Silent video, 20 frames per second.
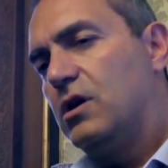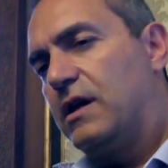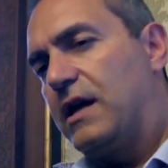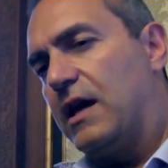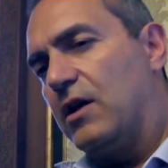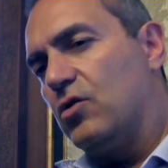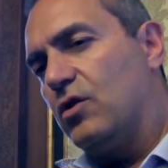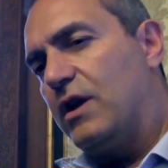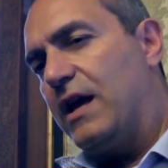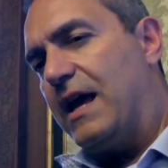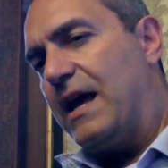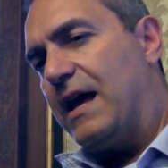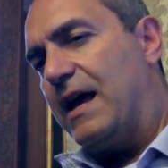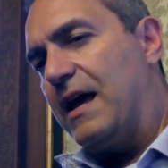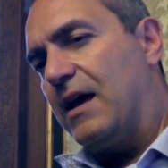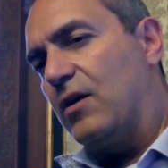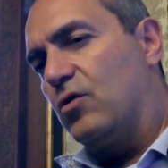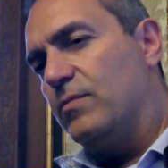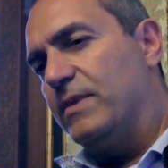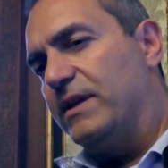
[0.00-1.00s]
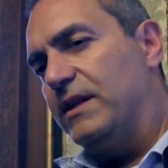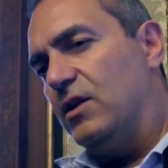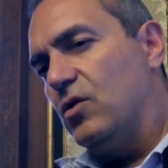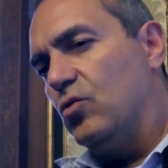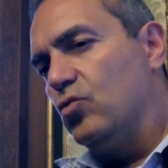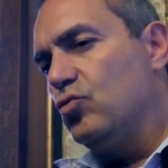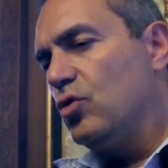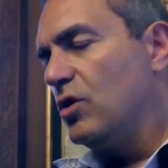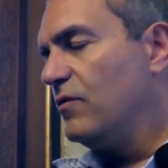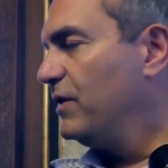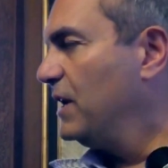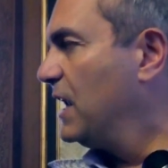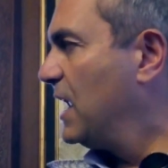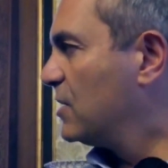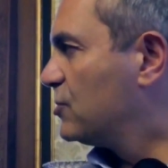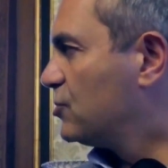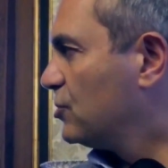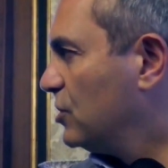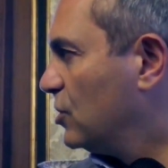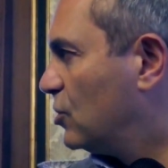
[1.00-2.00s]
che non è come dire uno il
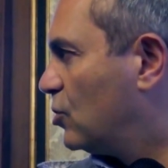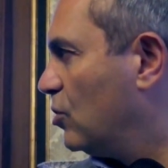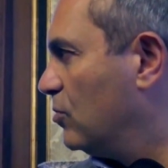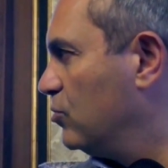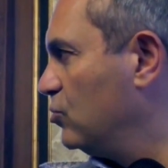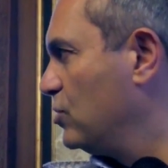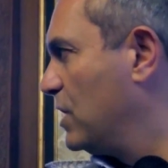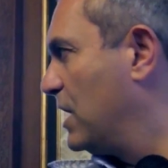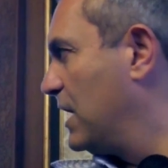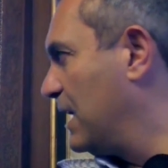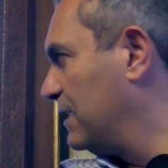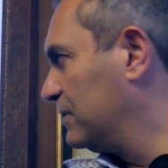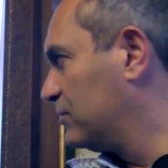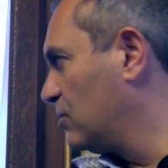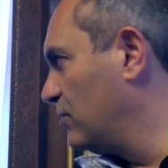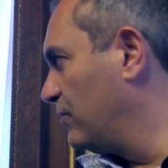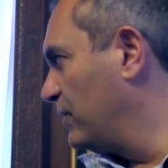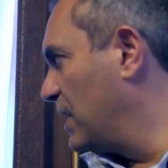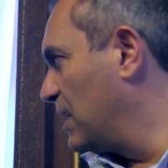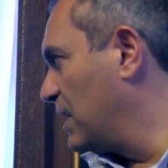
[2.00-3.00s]
villaggio del comune e l'altro il